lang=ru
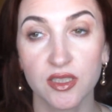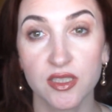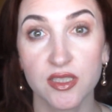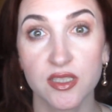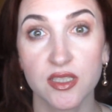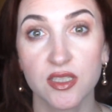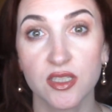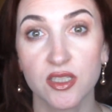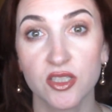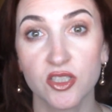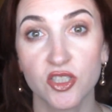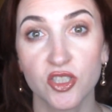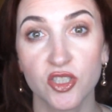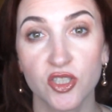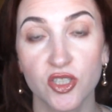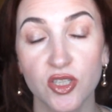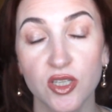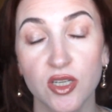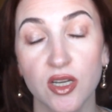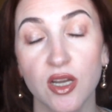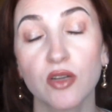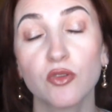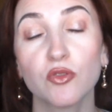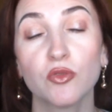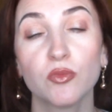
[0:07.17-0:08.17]
синячки,
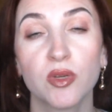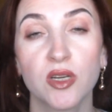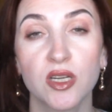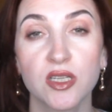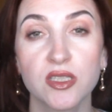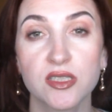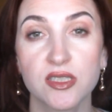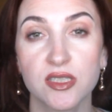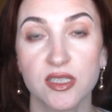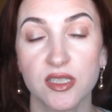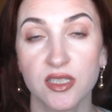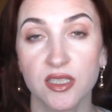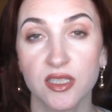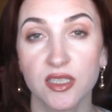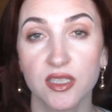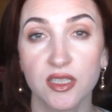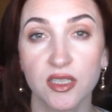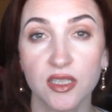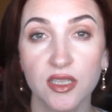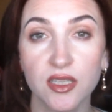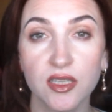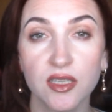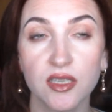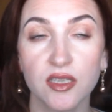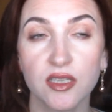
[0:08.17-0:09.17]
как убрать
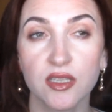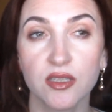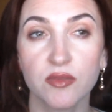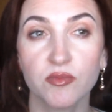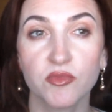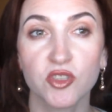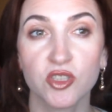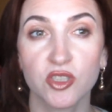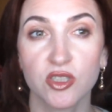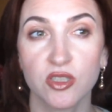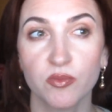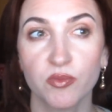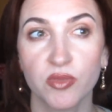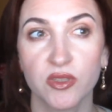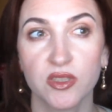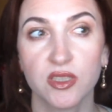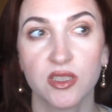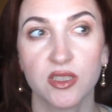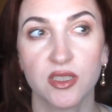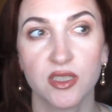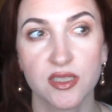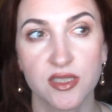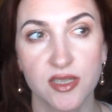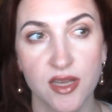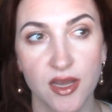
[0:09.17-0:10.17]
синяки и мешки под
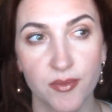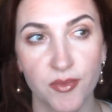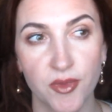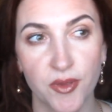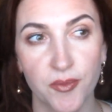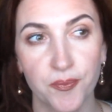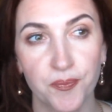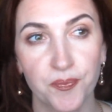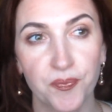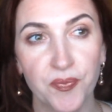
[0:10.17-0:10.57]
глазами.